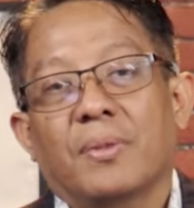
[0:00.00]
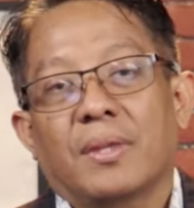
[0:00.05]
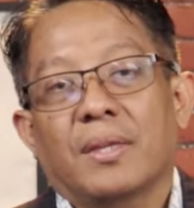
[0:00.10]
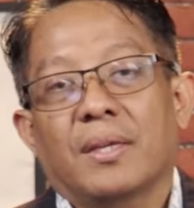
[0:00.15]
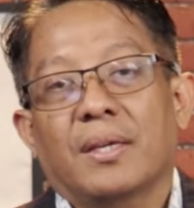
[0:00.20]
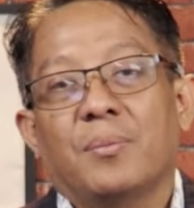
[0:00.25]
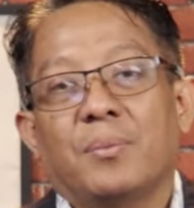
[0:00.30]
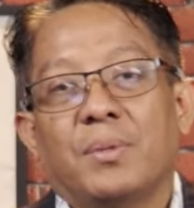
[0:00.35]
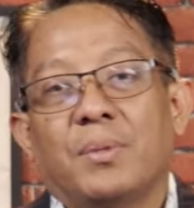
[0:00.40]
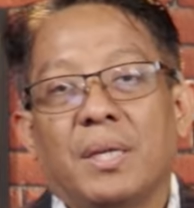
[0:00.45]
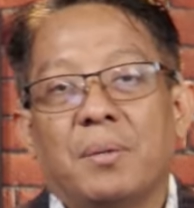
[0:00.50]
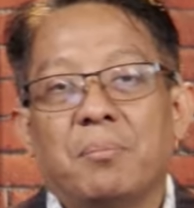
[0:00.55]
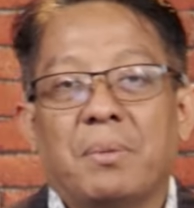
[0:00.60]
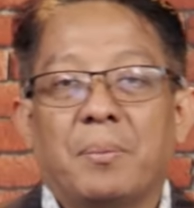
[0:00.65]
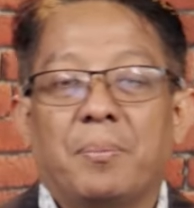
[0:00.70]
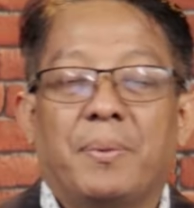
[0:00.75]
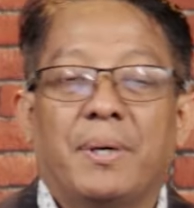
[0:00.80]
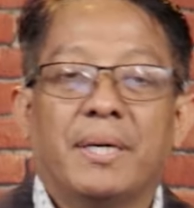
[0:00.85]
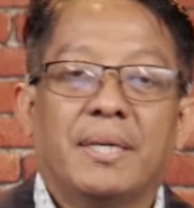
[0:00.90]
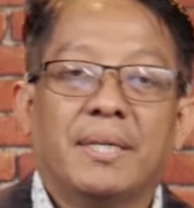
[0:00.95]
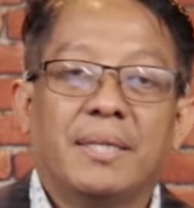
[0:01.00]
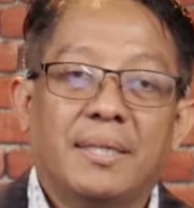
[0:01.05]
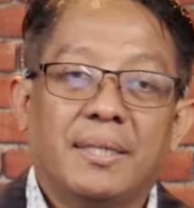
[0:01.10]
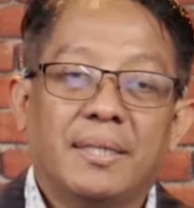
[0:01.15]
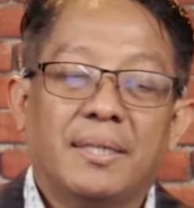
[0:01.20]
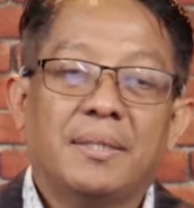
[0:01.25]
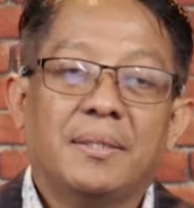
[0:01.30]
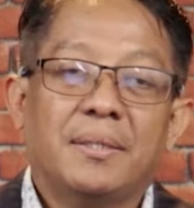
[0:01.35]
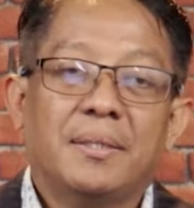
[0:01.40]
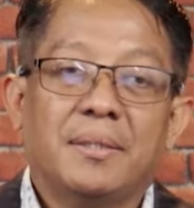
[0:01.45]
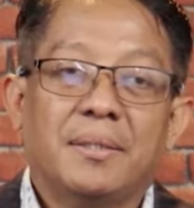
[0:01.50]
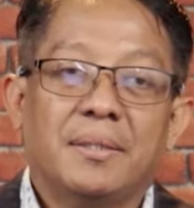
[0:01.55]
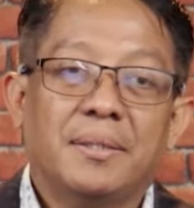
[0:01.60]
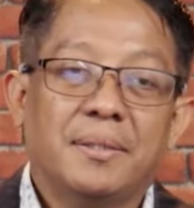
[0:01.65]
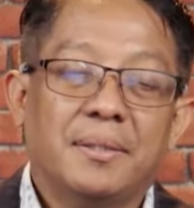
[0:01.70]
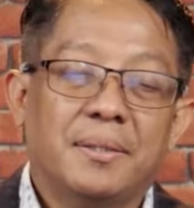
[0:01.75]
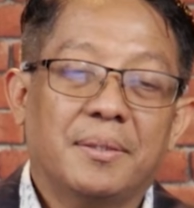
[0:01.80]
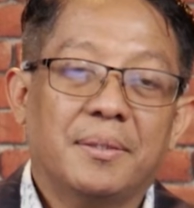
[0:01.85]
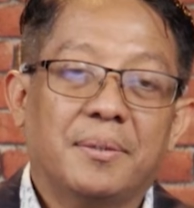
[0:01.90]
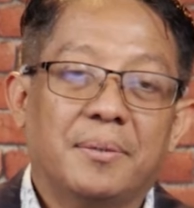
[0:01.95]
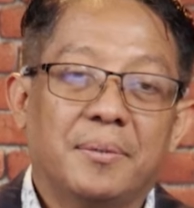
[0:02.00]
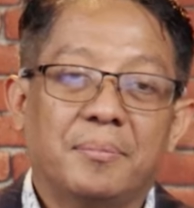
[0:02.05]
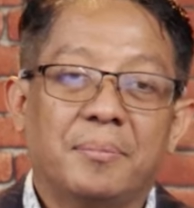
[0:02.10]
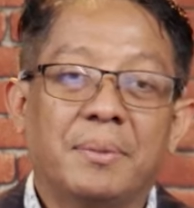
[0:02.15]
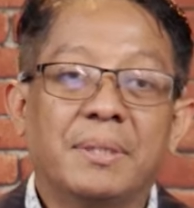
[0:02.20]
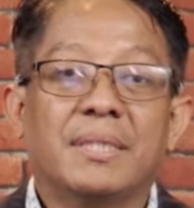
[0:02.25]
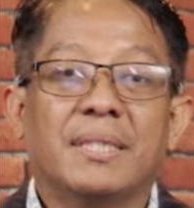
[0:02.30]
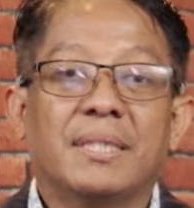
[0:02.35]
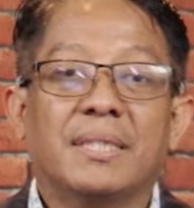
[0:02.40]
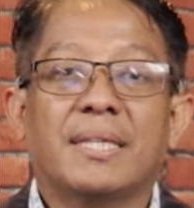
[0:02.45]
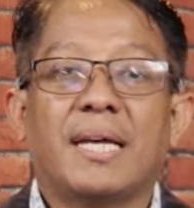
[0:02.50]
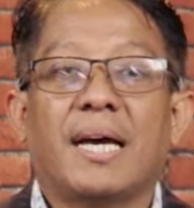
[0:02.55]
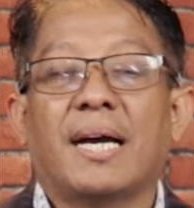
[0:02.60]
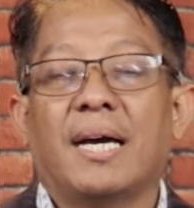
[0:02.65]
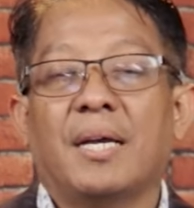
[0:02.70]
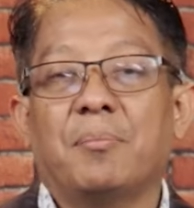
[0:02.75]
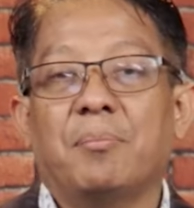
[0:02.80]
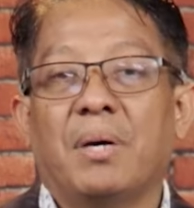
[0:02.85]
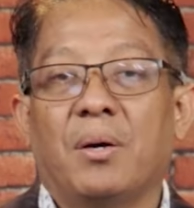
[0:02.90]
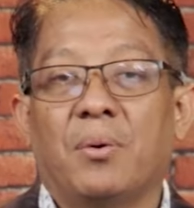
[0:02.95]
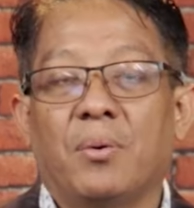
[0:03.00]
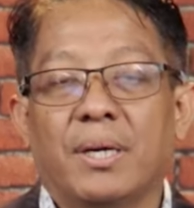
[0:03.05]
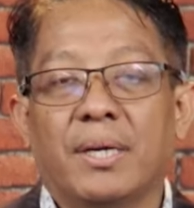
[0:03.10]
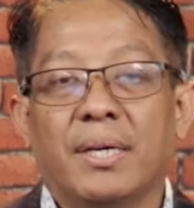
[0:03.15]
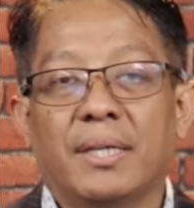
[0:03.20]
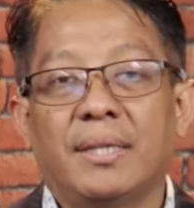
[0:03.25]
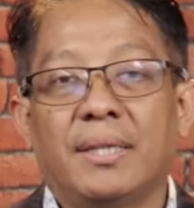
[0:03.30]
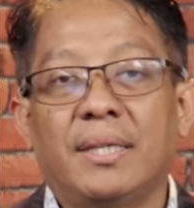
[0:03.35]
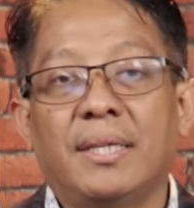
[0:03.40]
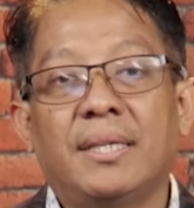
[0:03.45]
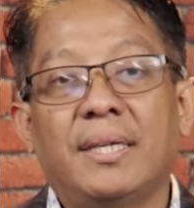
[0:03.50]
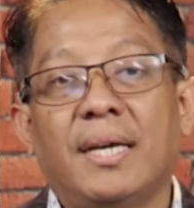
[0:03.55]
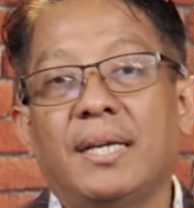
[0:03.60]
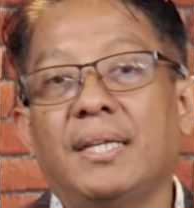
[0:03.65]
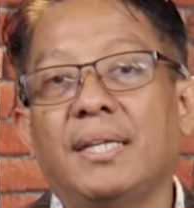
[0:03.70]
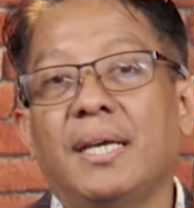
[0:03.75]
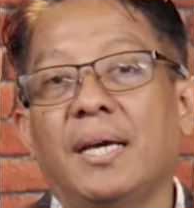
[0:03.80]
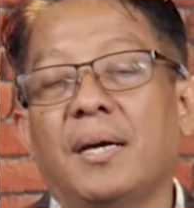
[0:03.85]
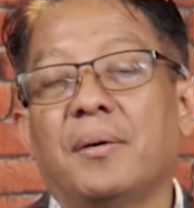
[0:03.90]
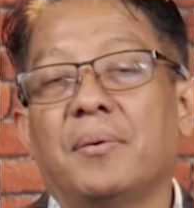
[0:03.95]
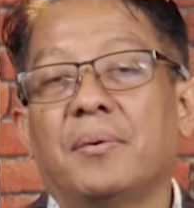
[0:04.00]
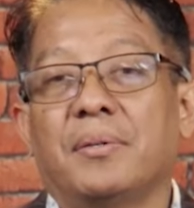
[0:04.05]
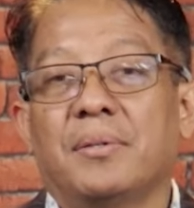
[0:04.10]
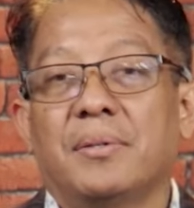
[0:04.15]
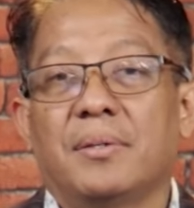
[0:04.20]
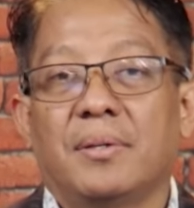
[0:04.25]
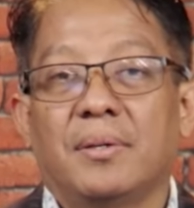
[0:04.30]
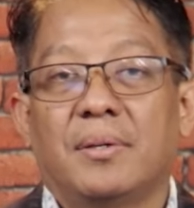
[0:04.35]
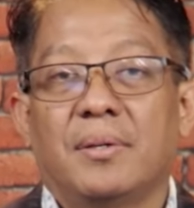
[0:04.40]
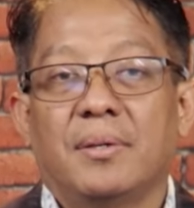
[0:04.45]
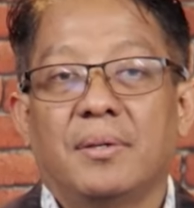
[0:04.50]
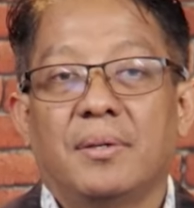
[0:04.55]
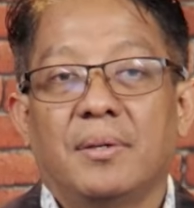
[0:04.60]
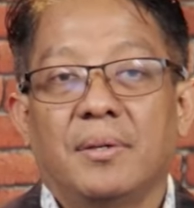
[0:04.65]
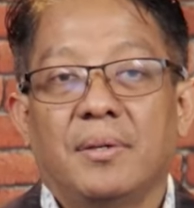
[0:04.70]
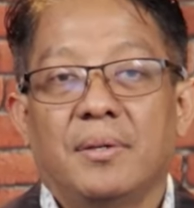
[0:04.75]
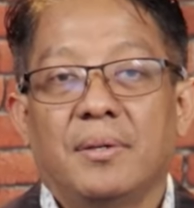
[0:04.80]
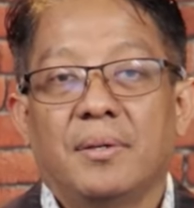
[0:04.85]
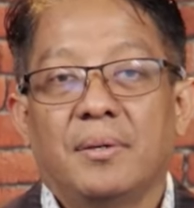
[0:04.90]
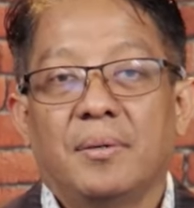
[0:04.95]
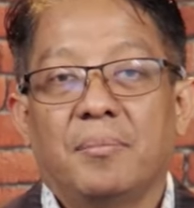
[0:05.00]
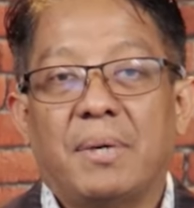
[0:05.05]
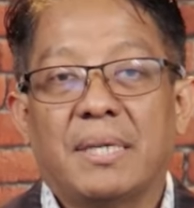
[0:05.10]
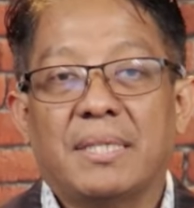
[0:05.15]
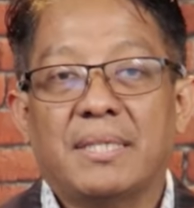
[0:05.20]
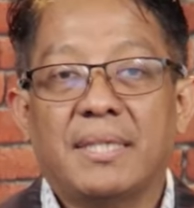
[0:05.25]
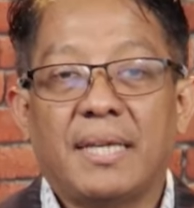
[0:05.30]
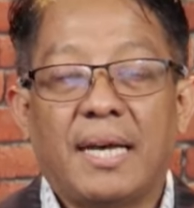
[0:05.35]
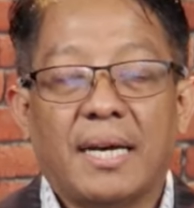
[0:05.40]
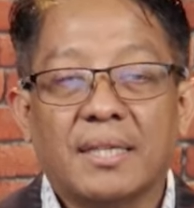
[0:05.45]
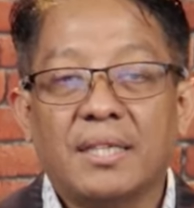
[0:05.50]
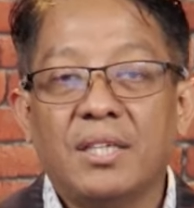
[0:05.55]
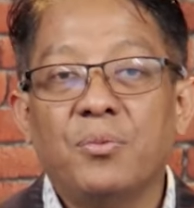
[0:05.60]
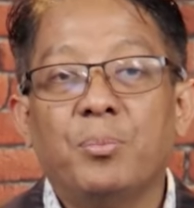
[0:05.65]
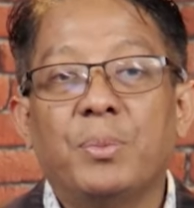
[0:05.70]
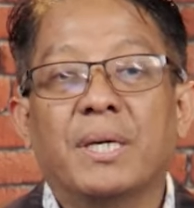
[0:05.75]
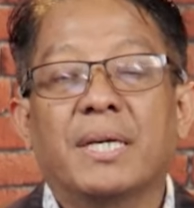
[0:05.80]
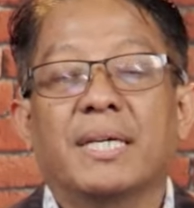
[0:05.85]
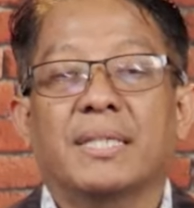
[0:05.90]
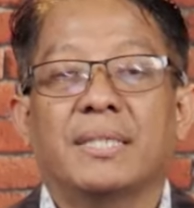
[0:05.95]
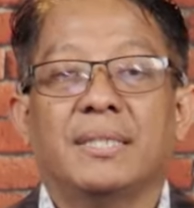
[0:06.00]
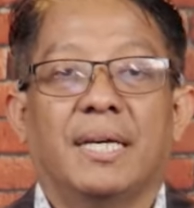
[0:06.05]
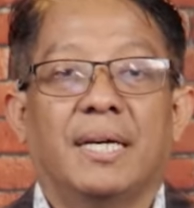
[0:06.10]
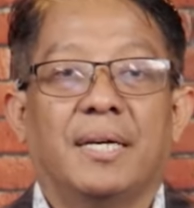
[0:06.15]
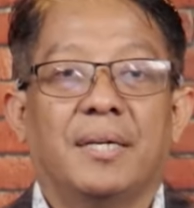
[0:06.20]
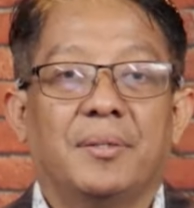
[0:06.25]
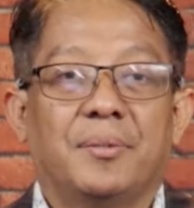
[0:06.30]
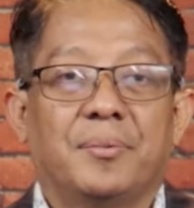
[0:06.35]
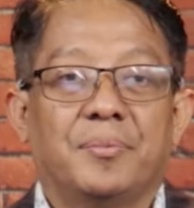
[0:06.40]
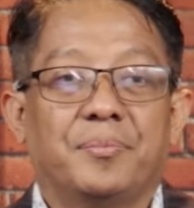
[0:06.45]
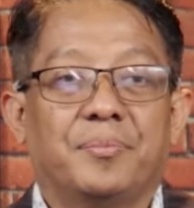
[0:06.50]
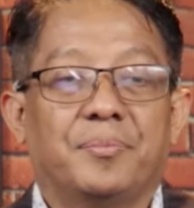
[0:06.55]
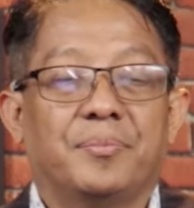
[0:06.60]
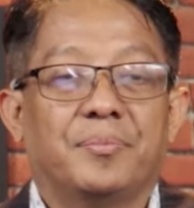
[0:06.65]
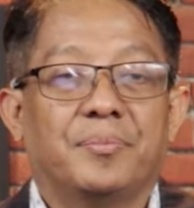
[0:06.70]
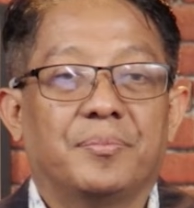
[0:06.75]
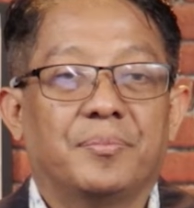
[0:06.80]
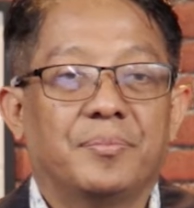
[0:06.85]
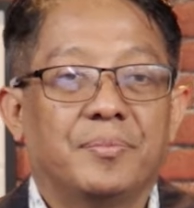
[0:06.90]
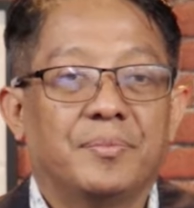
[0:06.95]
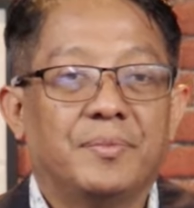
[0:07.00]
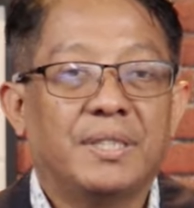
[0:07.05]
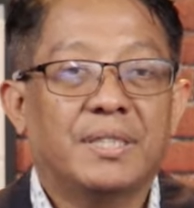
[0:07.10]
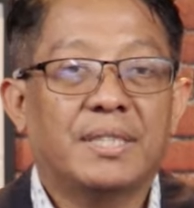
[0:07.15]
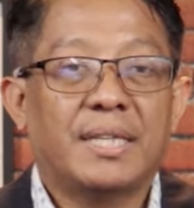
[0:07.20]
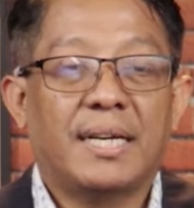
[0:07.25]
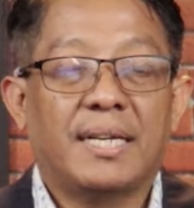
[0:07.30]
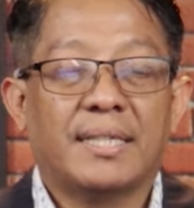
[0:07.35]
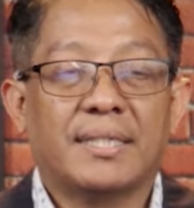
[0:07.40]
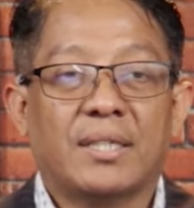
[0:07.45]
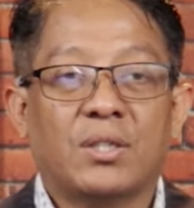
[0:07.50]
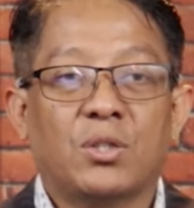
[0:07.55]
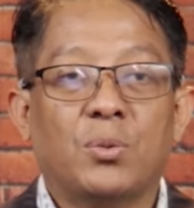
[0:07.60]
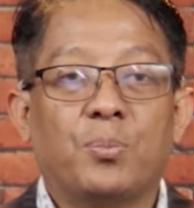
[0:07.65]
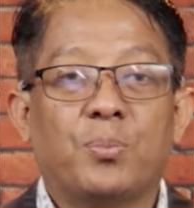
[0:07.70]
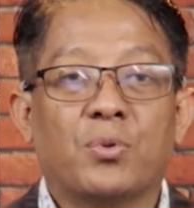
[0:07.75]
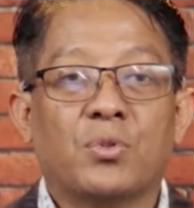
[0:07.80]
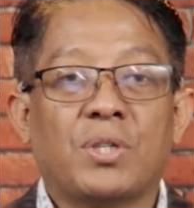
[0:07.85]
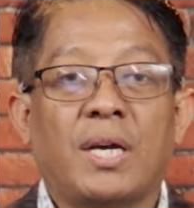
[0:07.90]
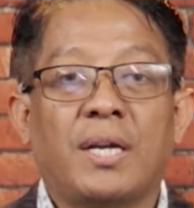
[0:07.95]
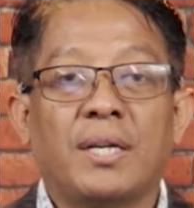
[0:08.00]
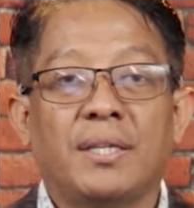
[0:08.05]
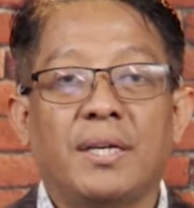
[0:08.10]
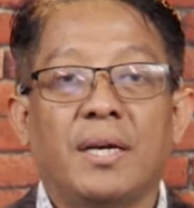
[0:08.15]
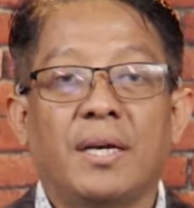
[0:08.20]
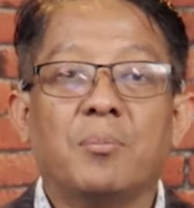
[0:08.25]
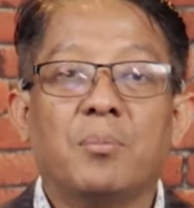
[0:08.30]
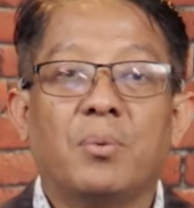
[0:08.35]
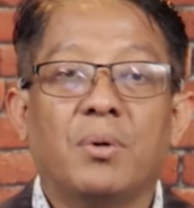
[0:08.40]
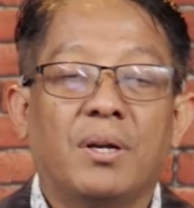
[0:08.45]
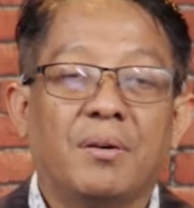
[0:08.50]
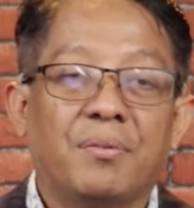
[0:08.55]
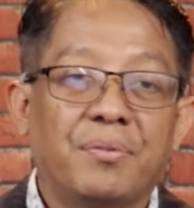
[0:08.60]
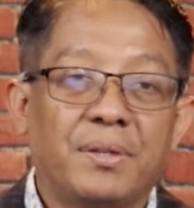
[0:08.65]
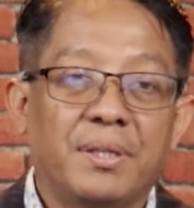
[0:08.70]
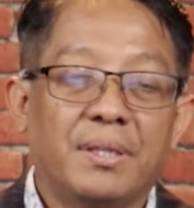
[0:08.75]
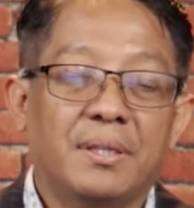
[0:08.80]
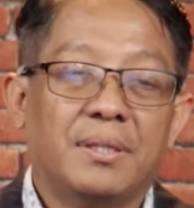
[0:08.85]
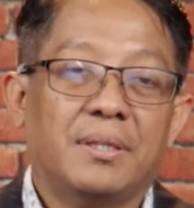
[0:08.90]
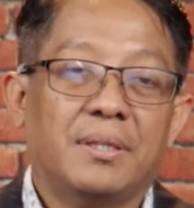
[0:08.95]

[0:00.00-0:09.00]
Kemudian bapak ini menceritakan bahwa ketika dia masih aktif bekerja di salah satu perusahaan yang bonafit.